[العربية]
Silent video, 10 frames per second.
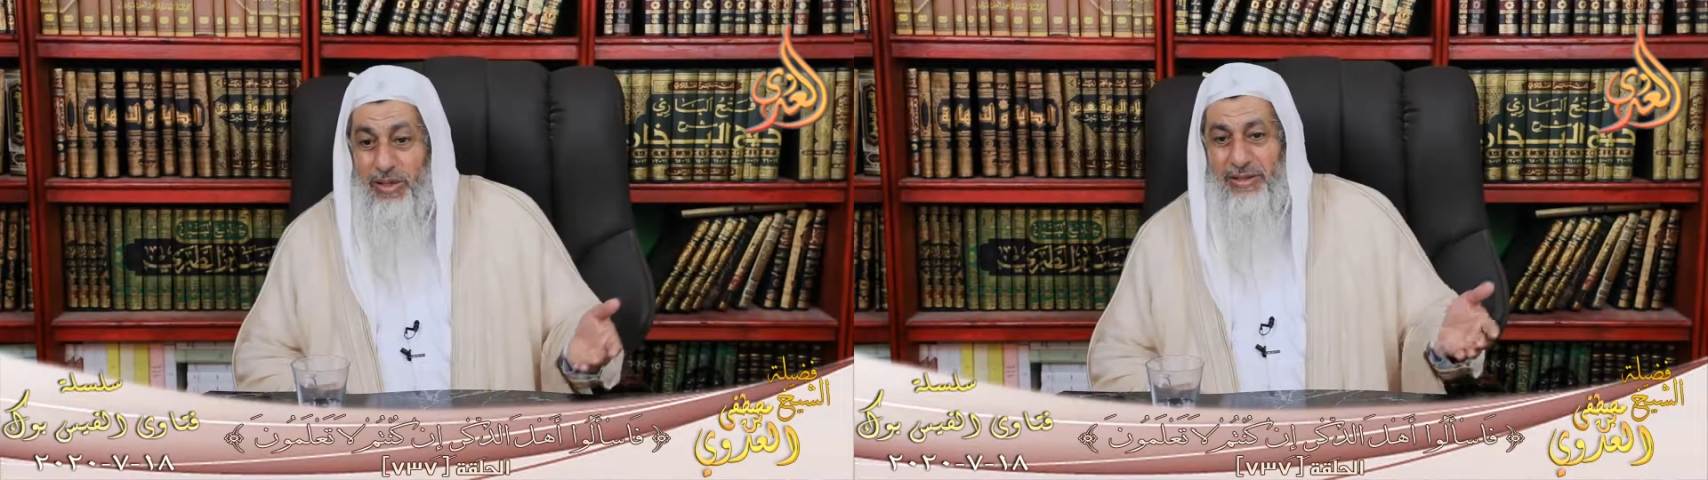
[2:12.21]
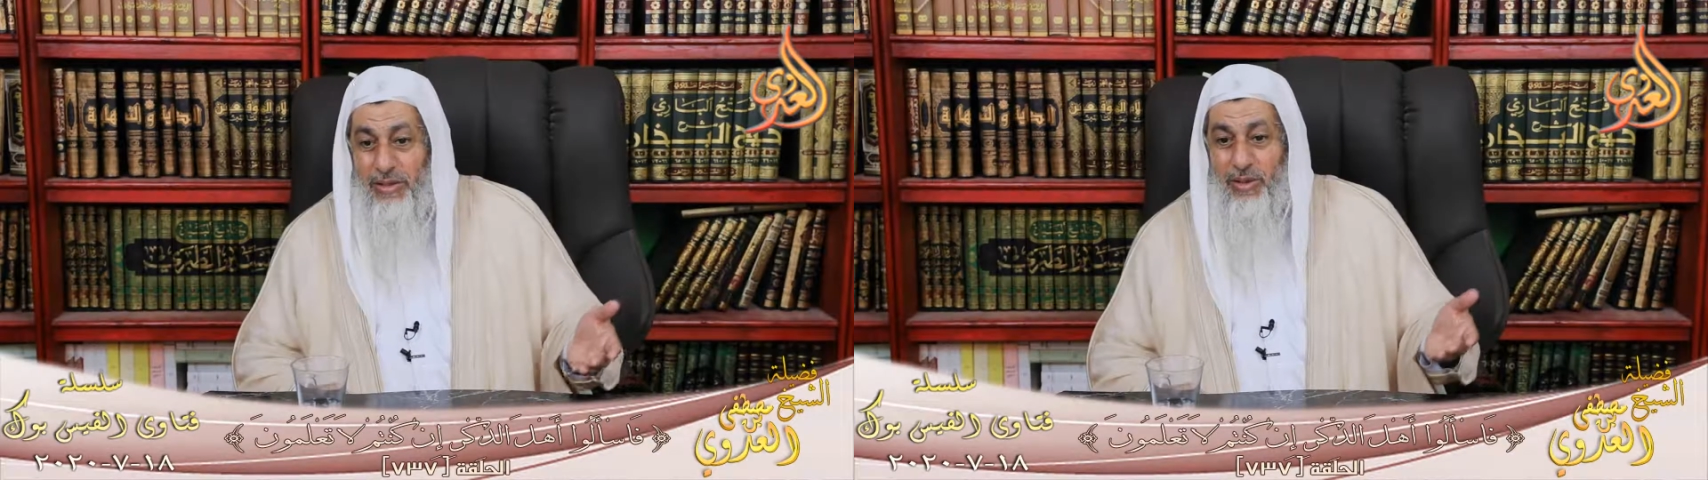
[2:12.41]

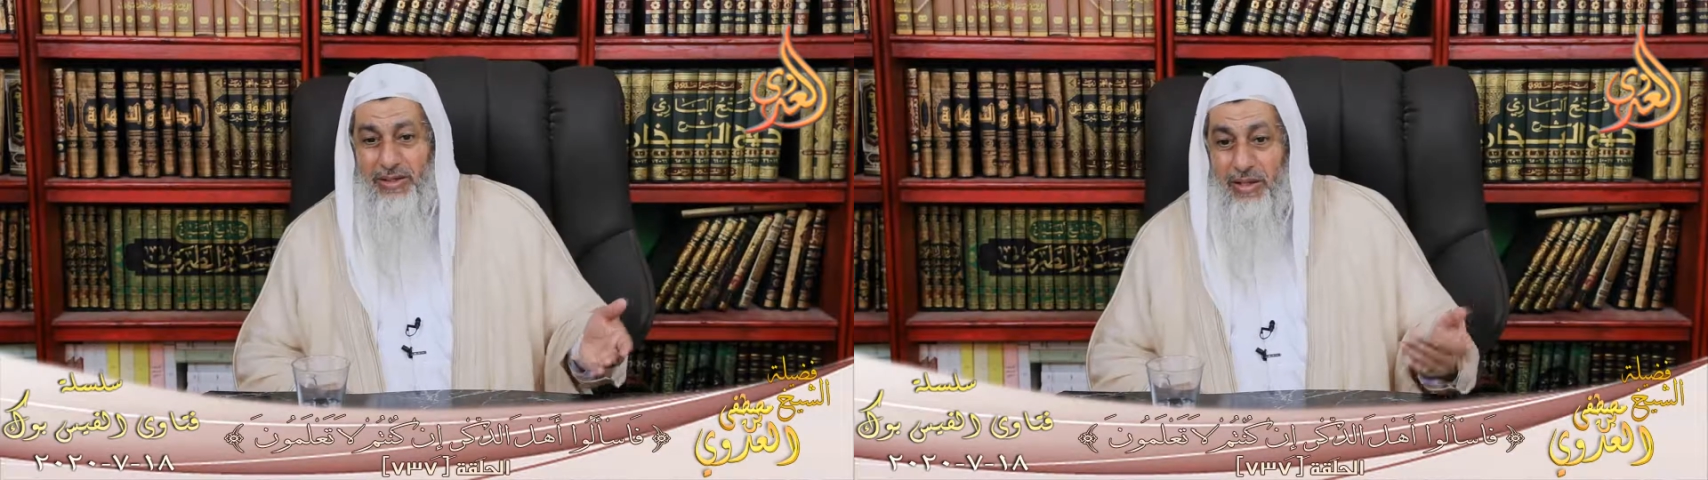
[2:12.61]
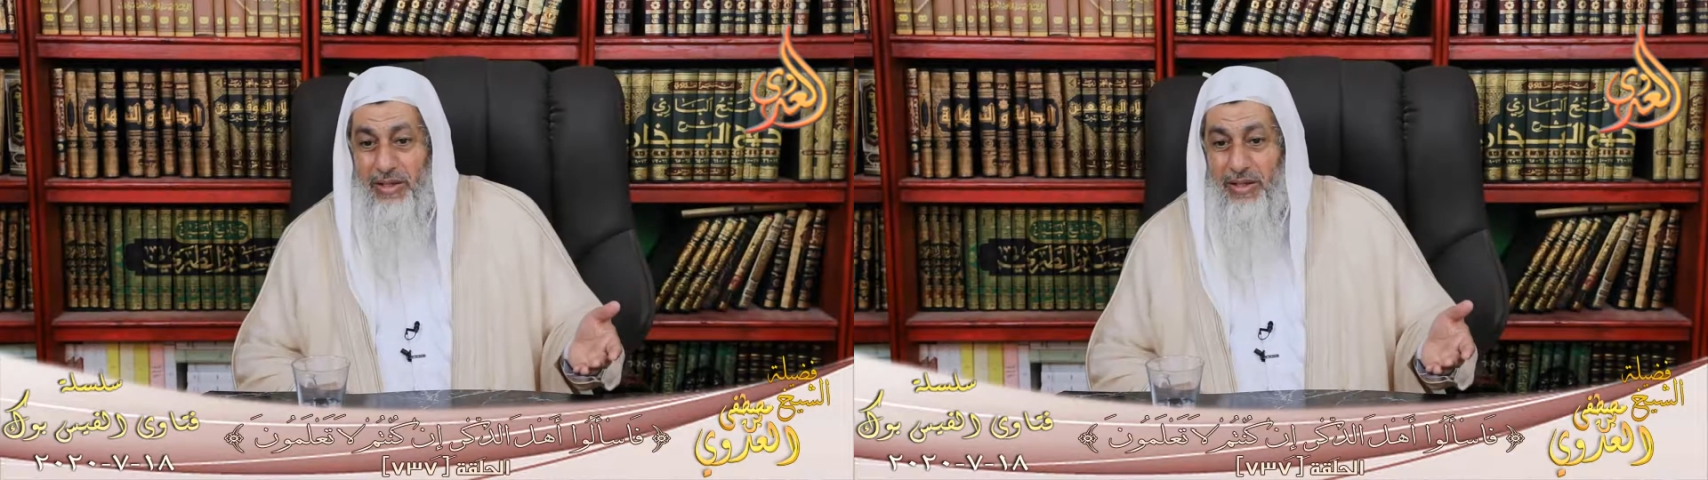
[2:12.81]
بل
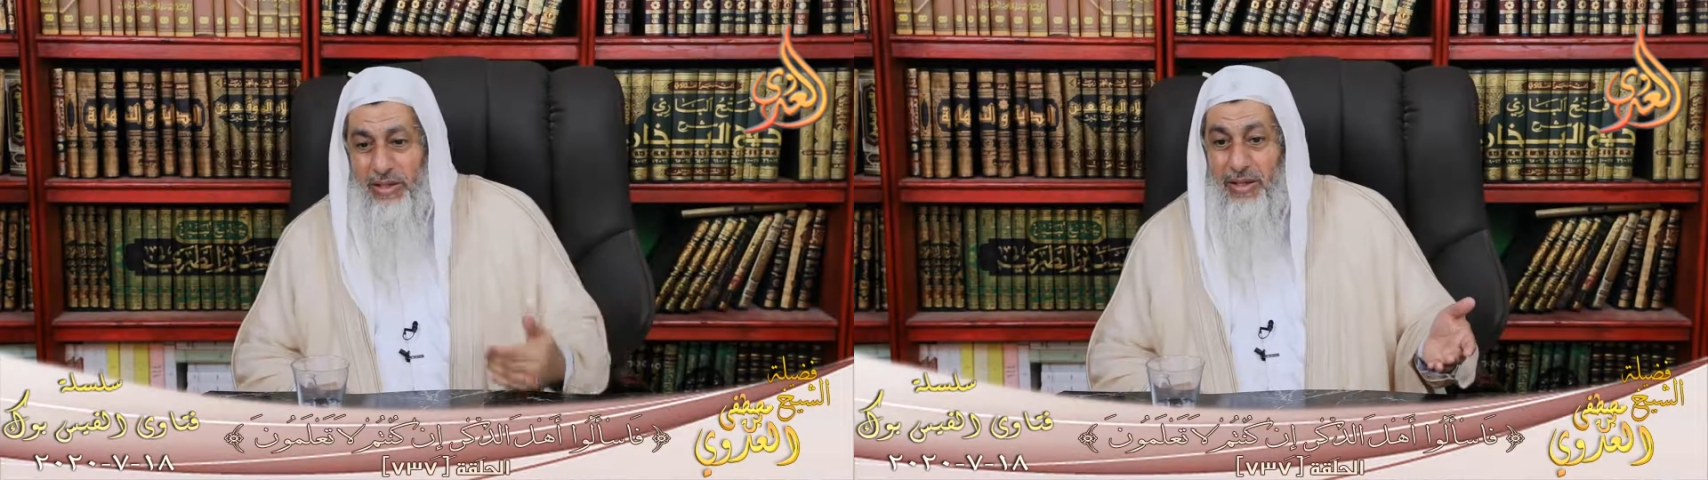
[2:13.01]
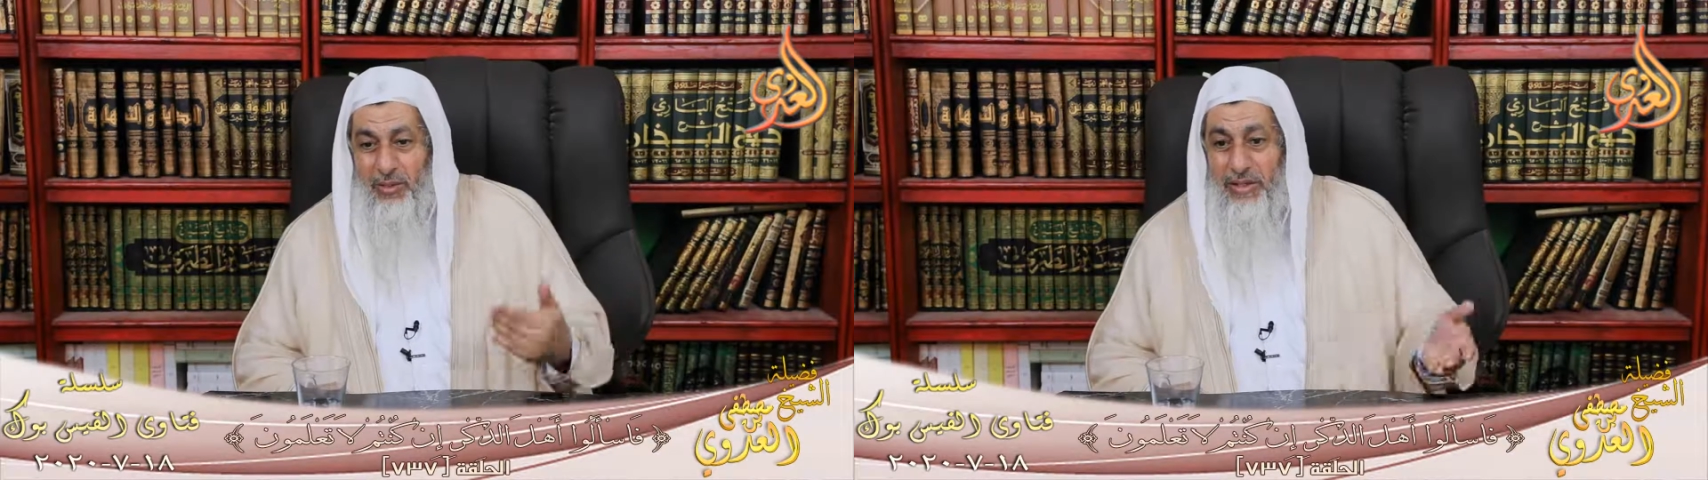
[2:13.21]
نقول
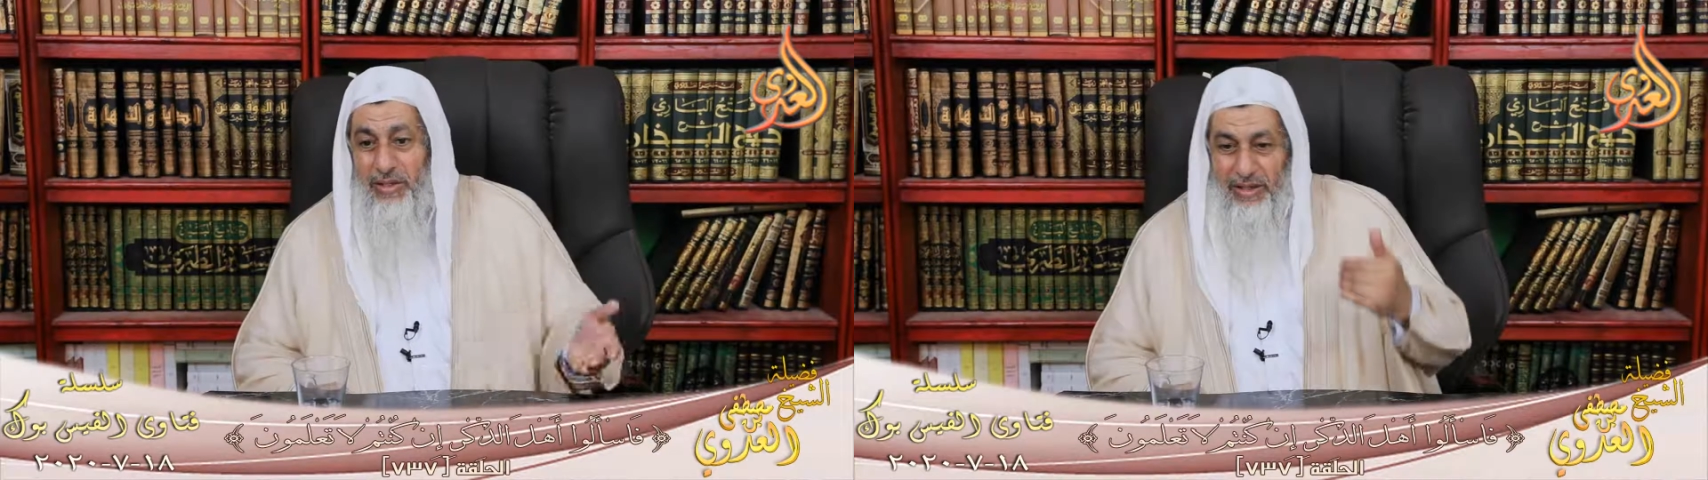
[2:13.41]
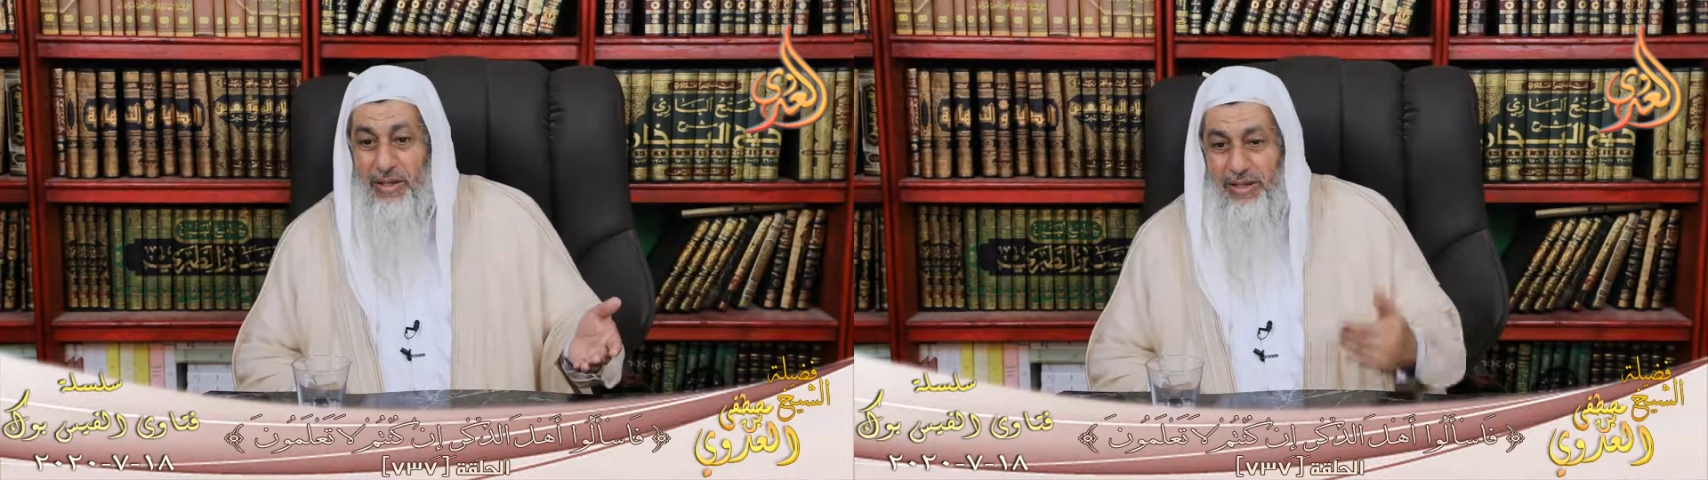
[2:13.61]
إذا
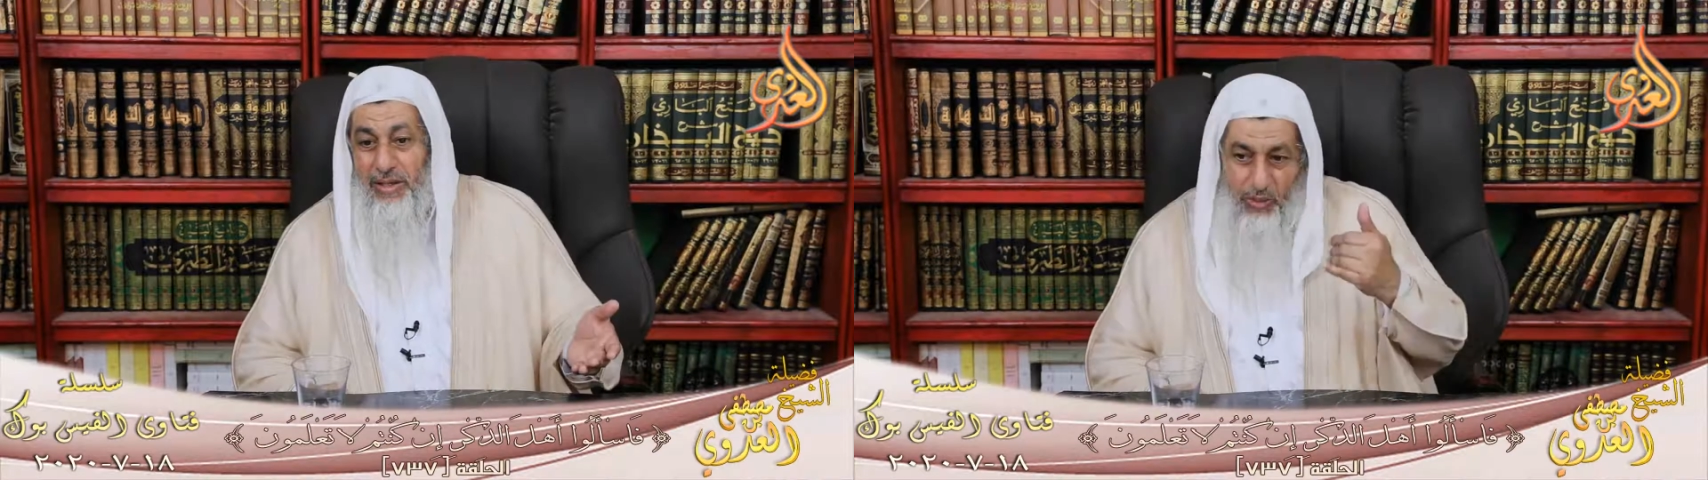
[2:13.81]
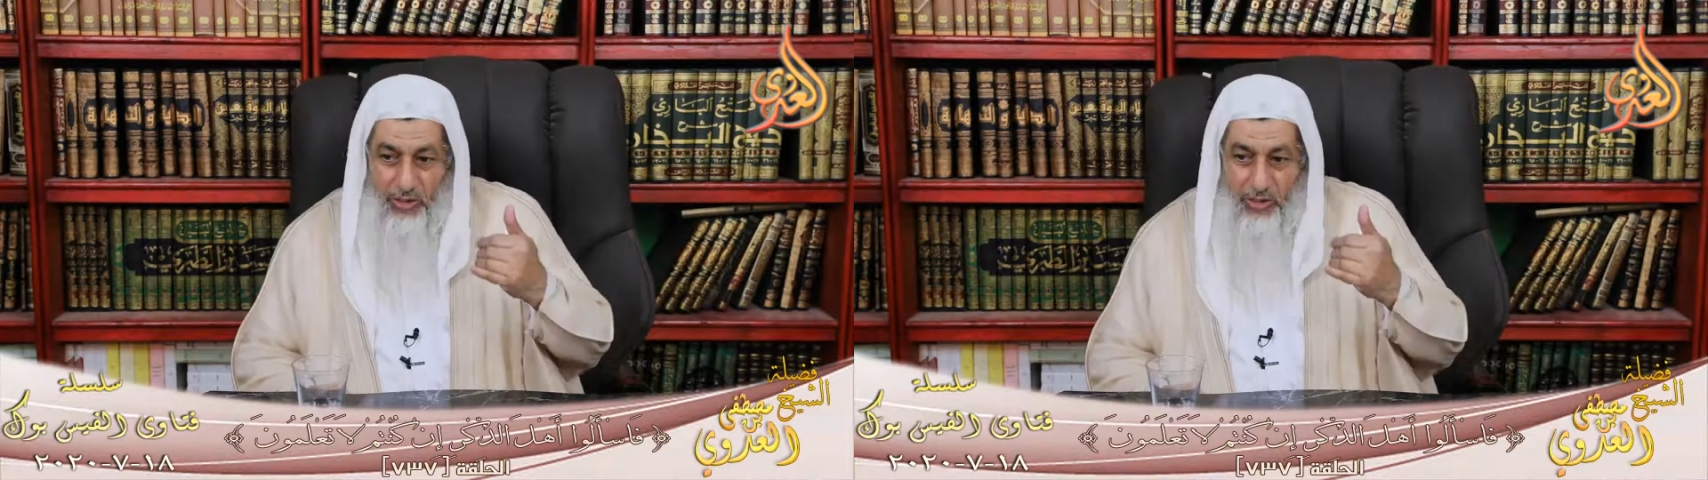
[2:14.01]
الله